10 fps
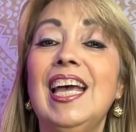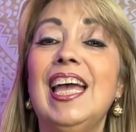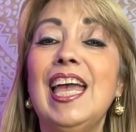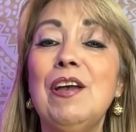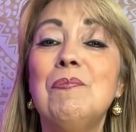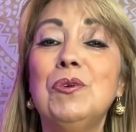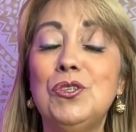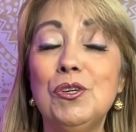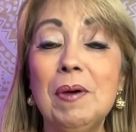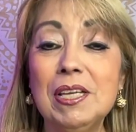es
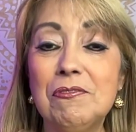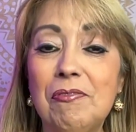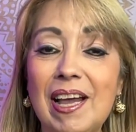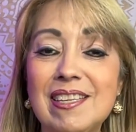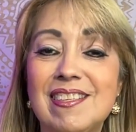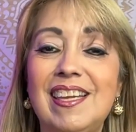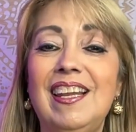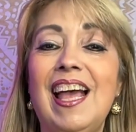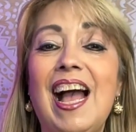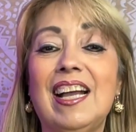mucho más
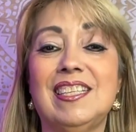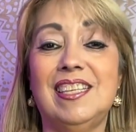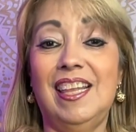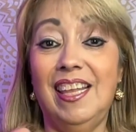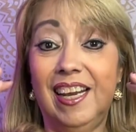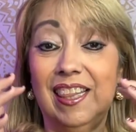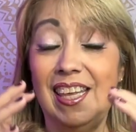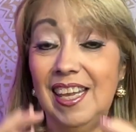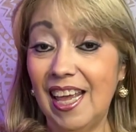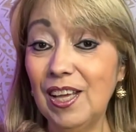fácil acceder
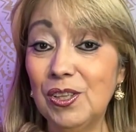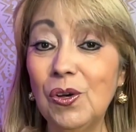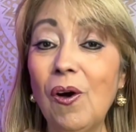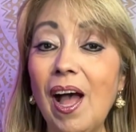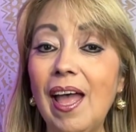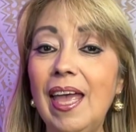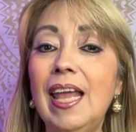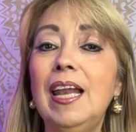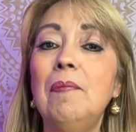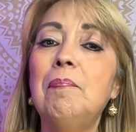directo a
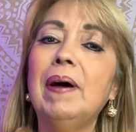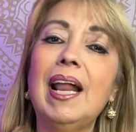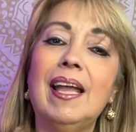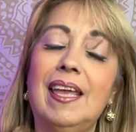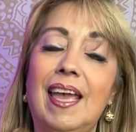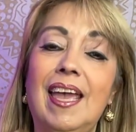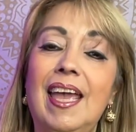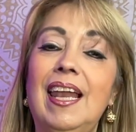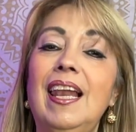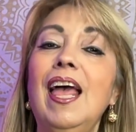Él para que
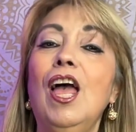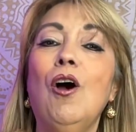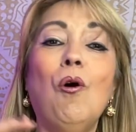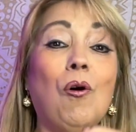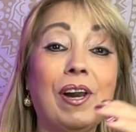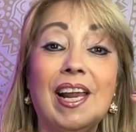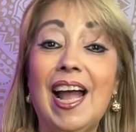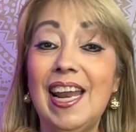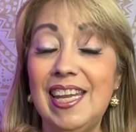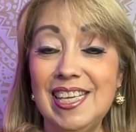Él
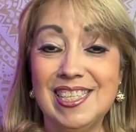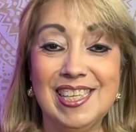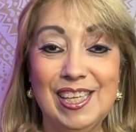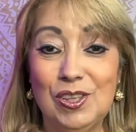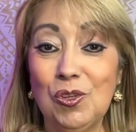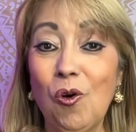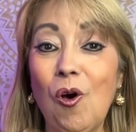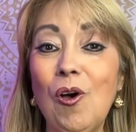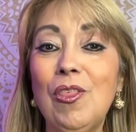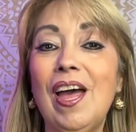organice
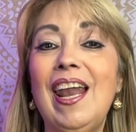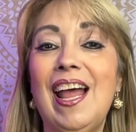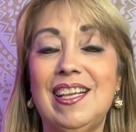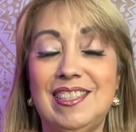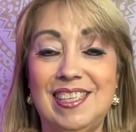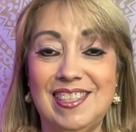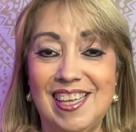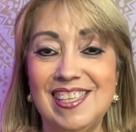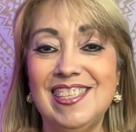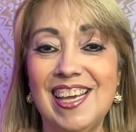toda la
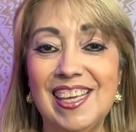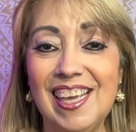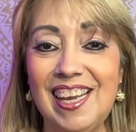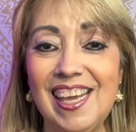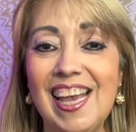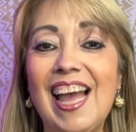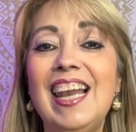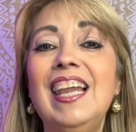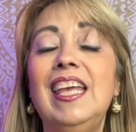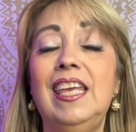asistencia
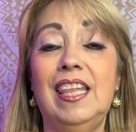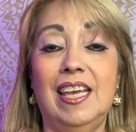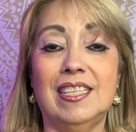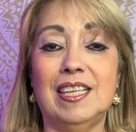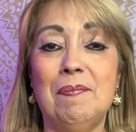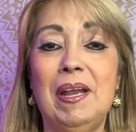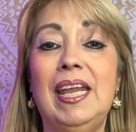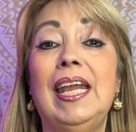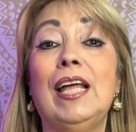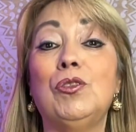angelical y de esa
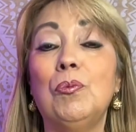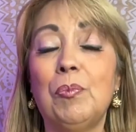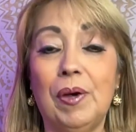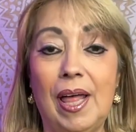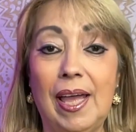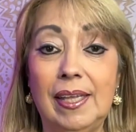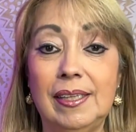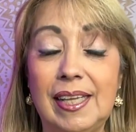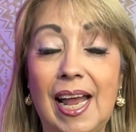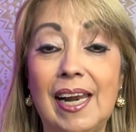manera tú puedas
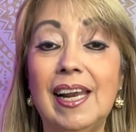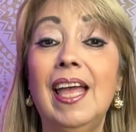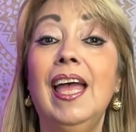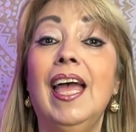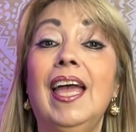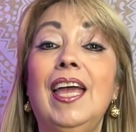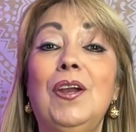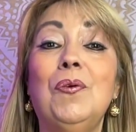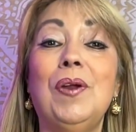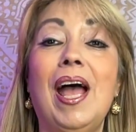entrar en
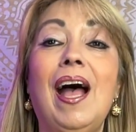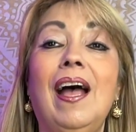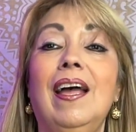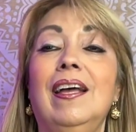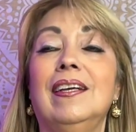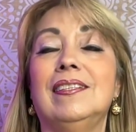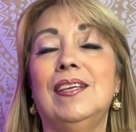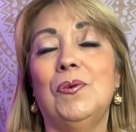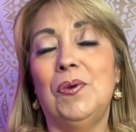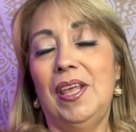una
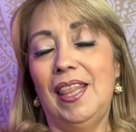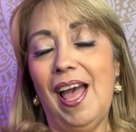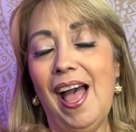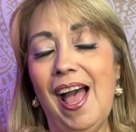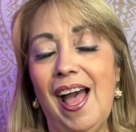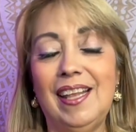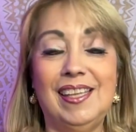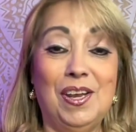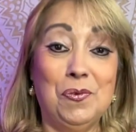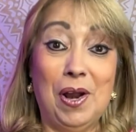seguridad,
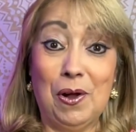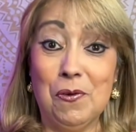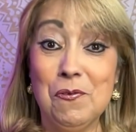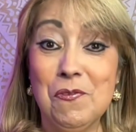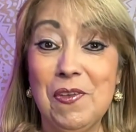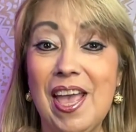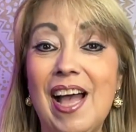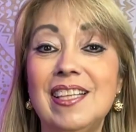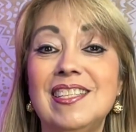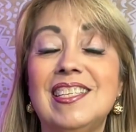en una
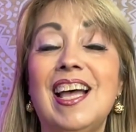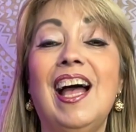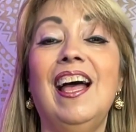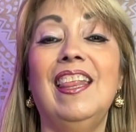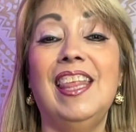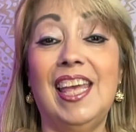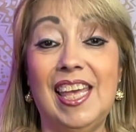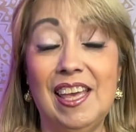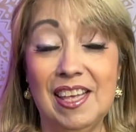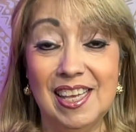confianza de
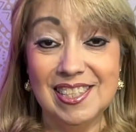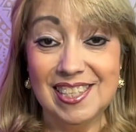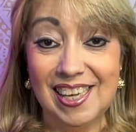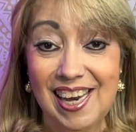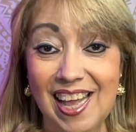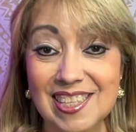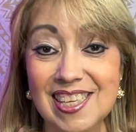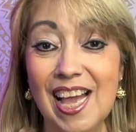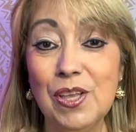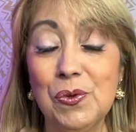que serás
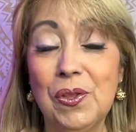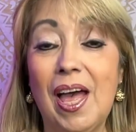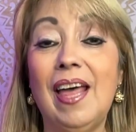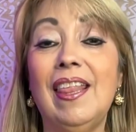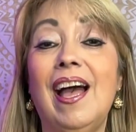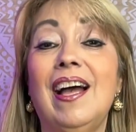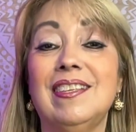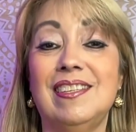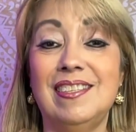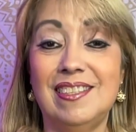ayudada,
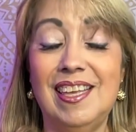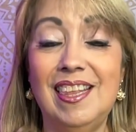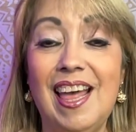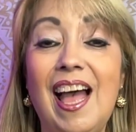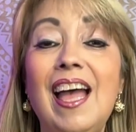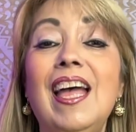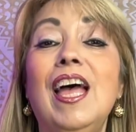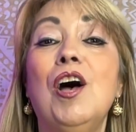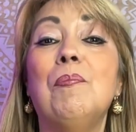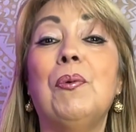asistida
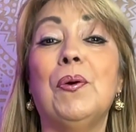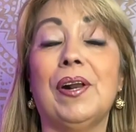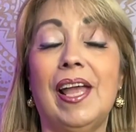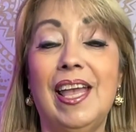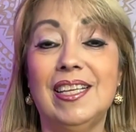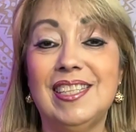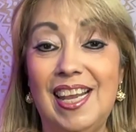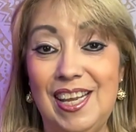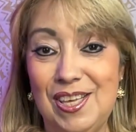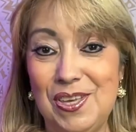por esta
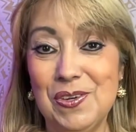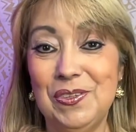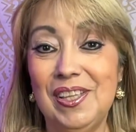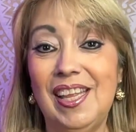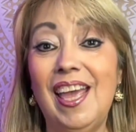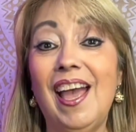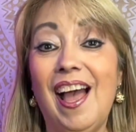legión de